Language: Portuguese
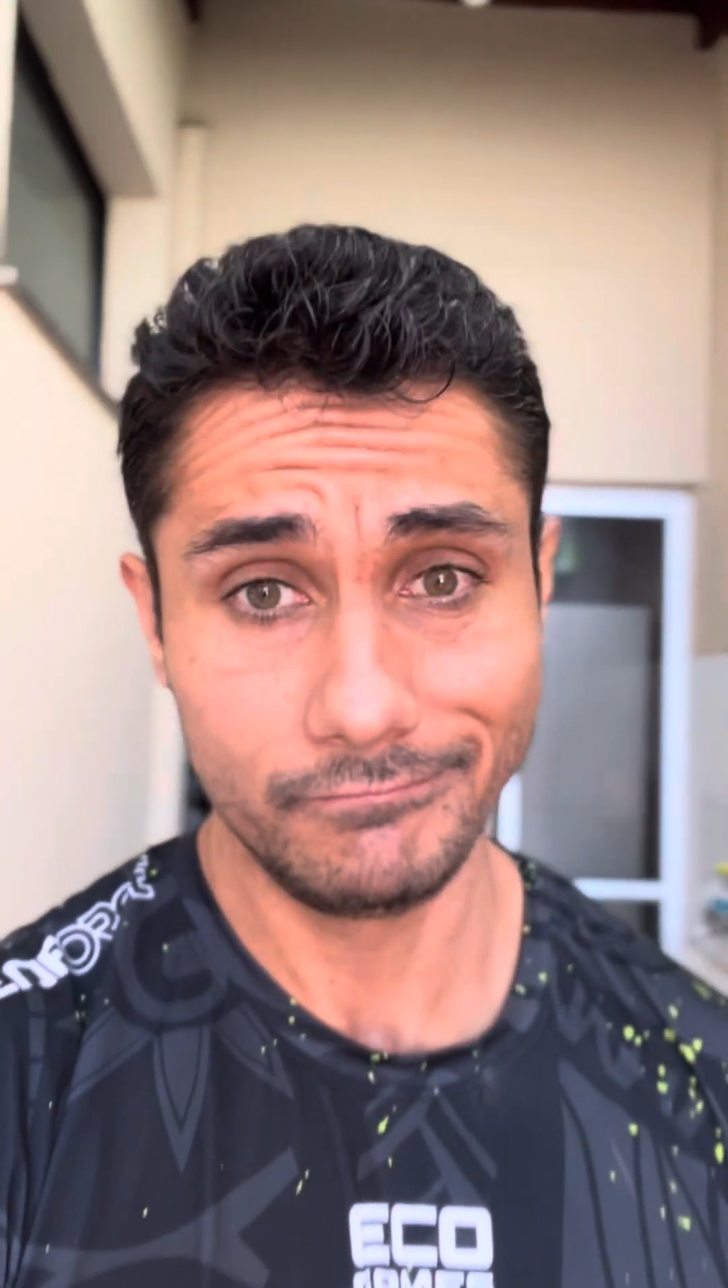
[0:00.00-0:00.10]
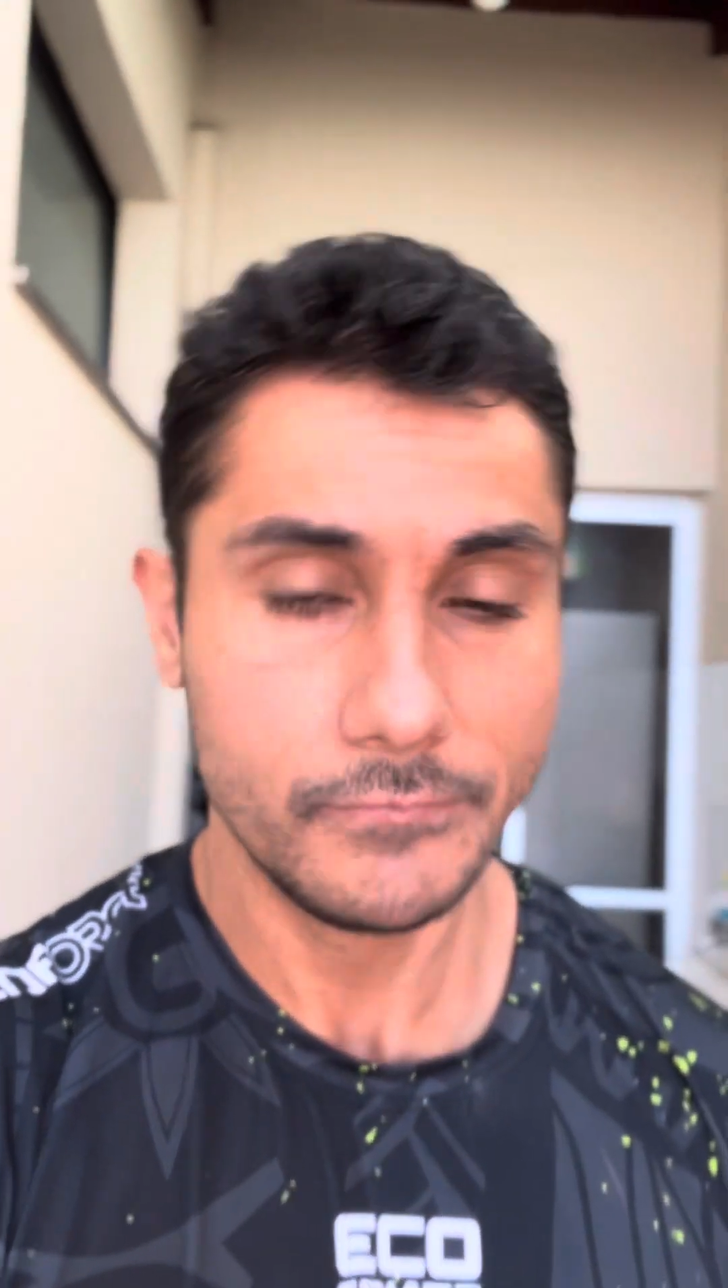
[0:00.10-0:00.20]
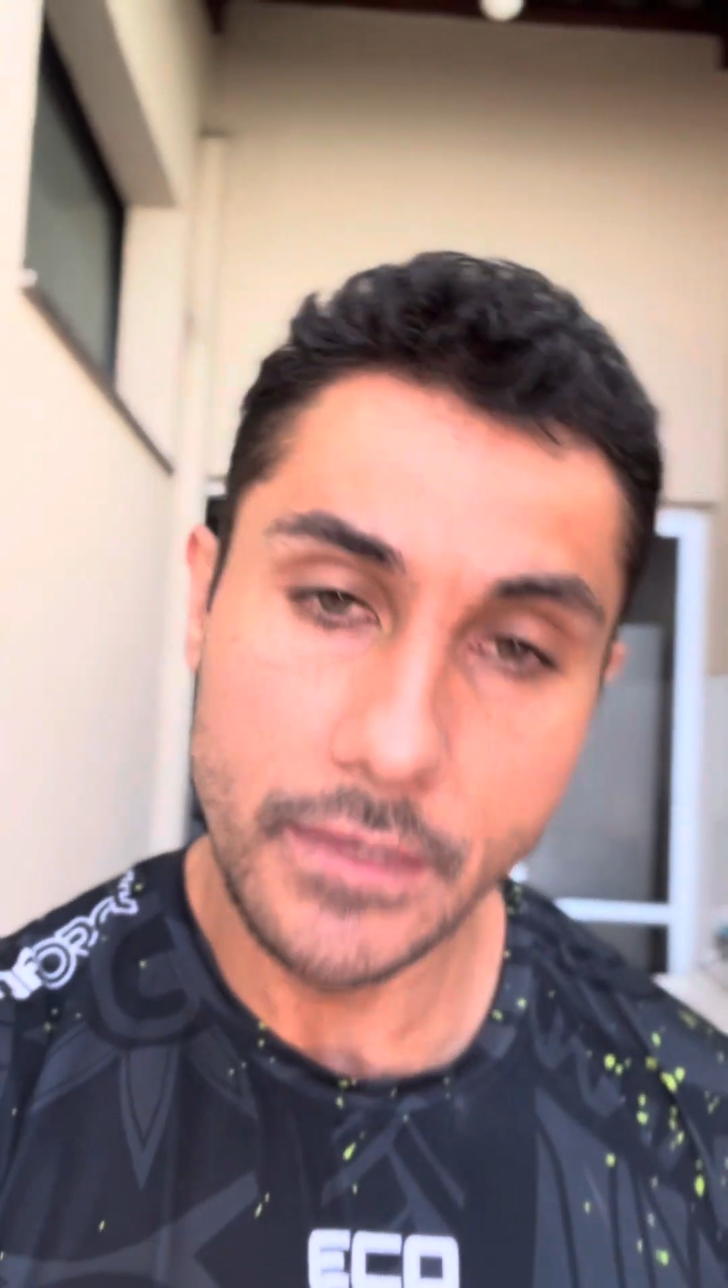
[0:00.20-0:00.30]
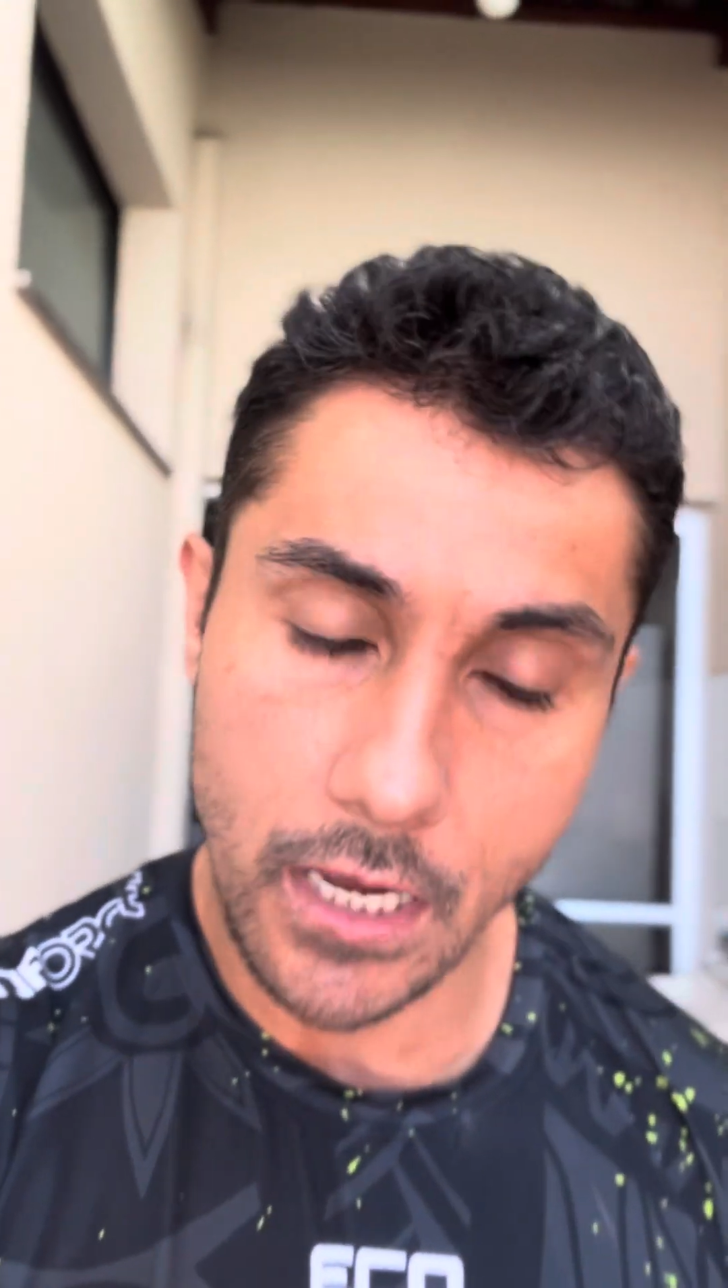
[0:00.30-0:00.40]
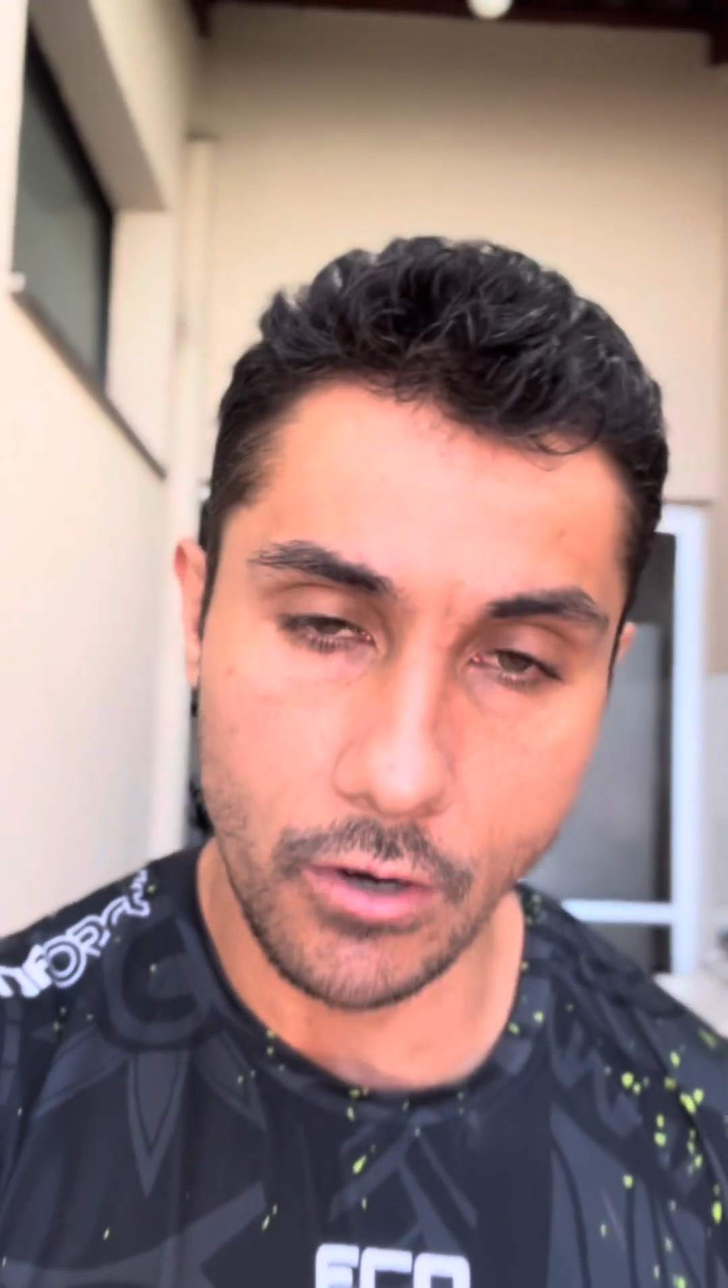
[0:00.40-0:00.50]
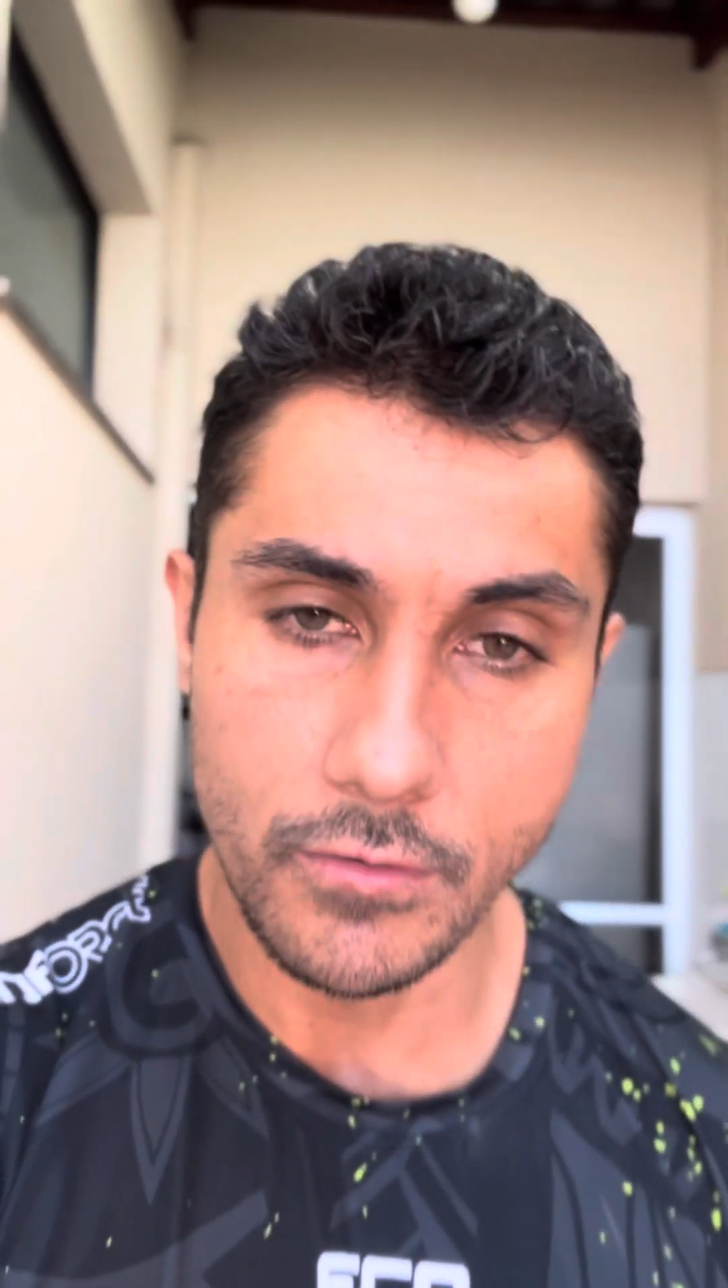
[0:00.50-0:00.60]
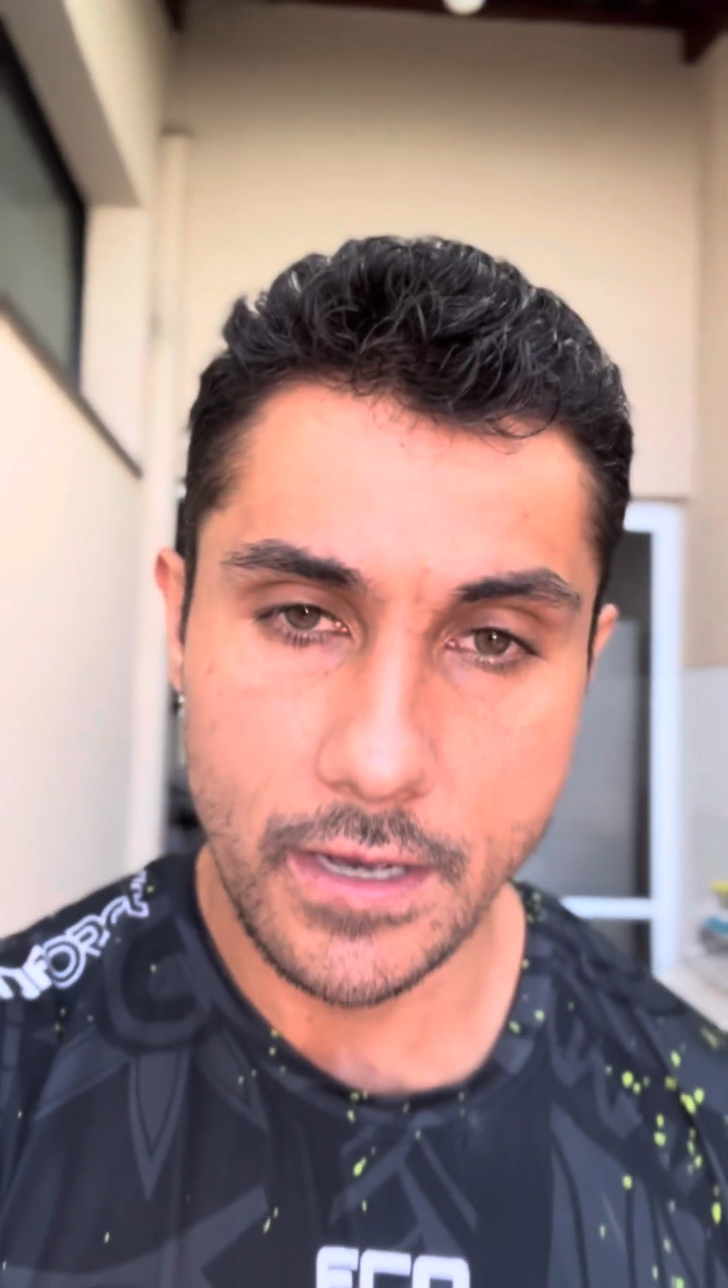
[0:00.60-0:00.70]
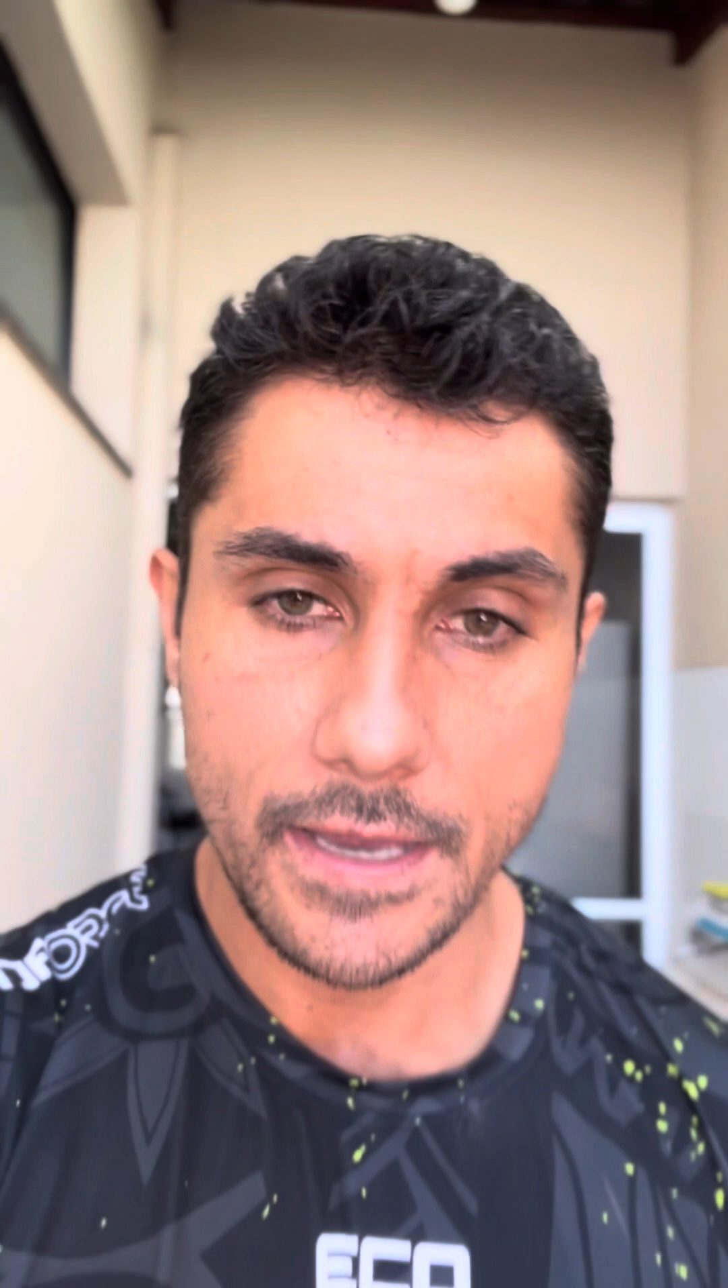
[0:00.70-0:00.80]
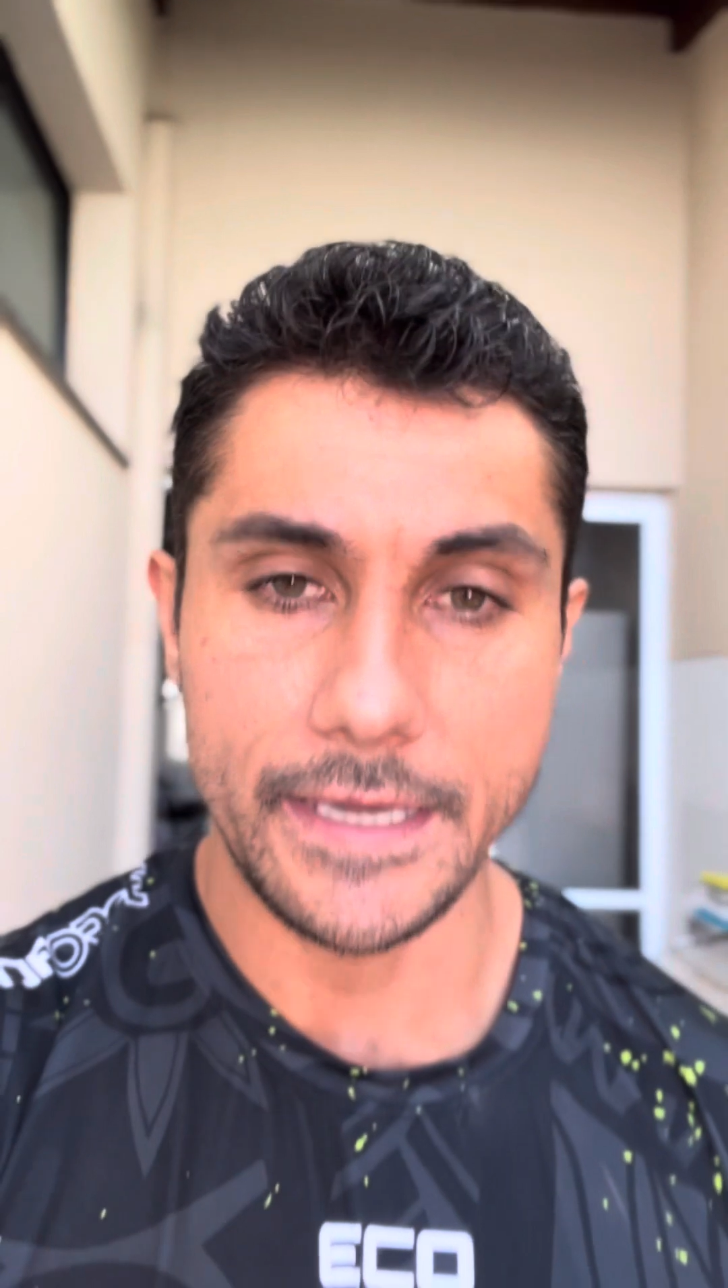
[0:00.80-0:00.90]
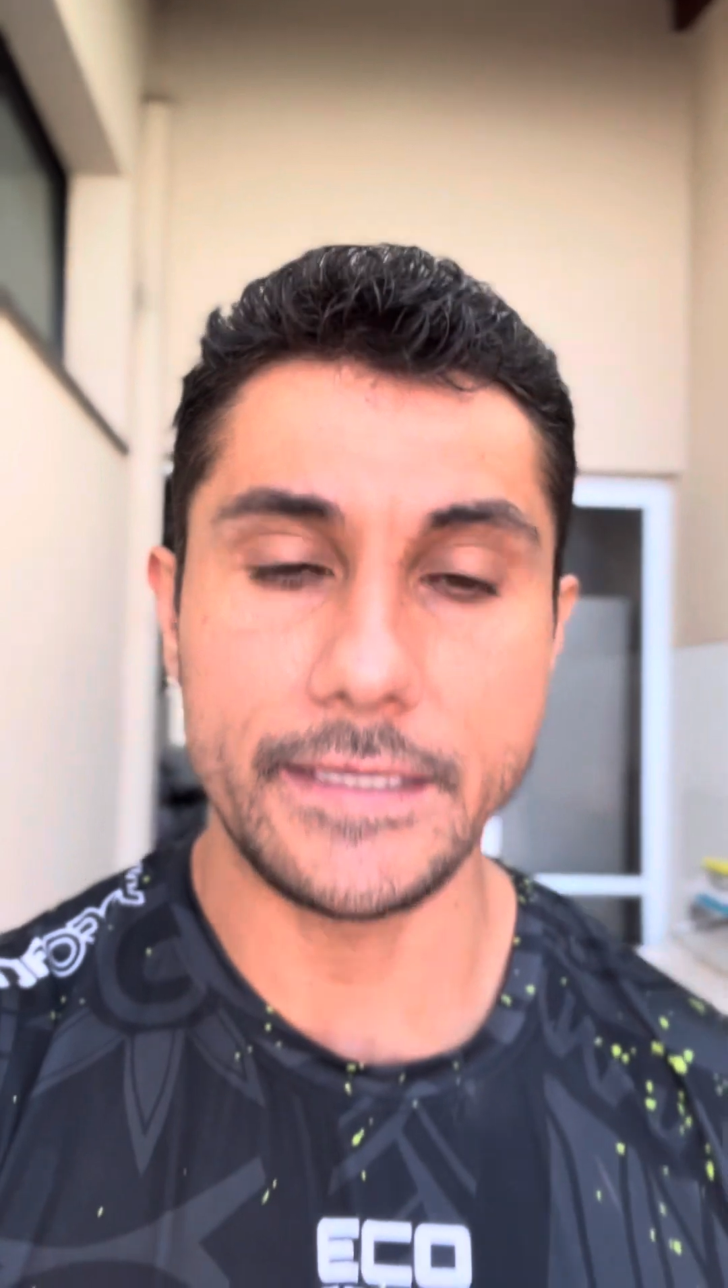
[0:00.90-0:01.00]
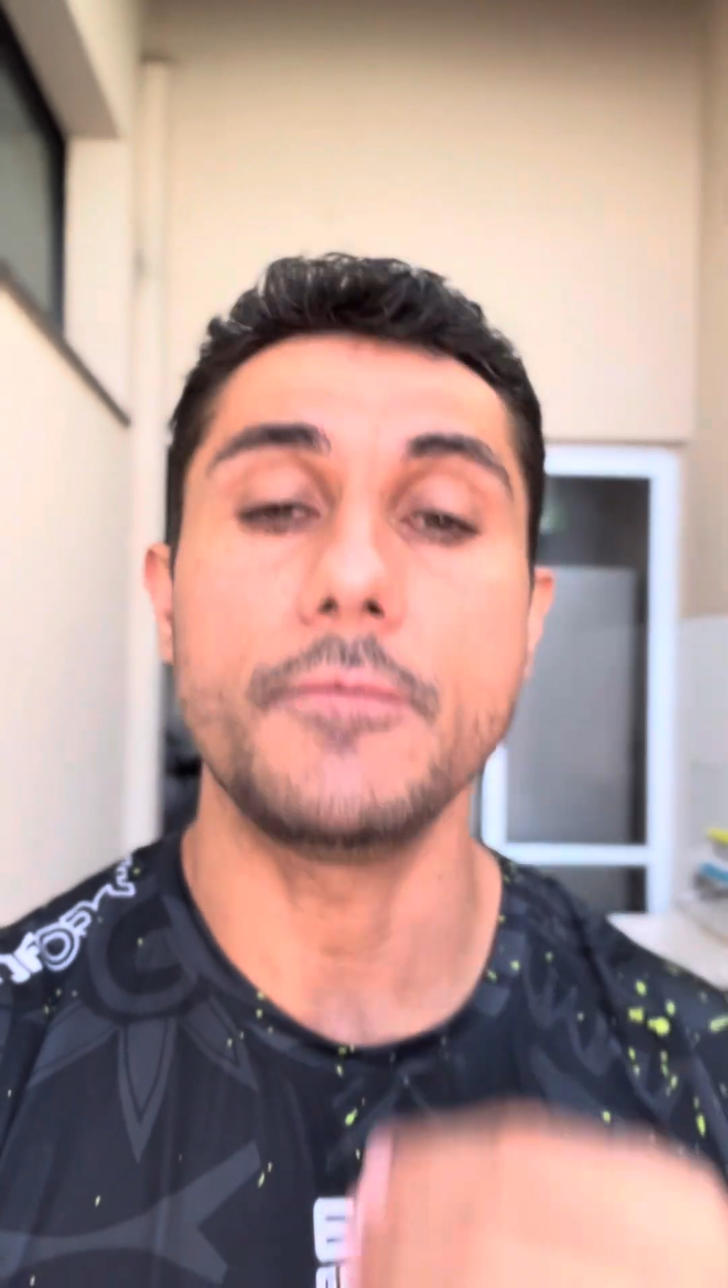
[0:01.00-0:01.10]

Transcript: Não. Então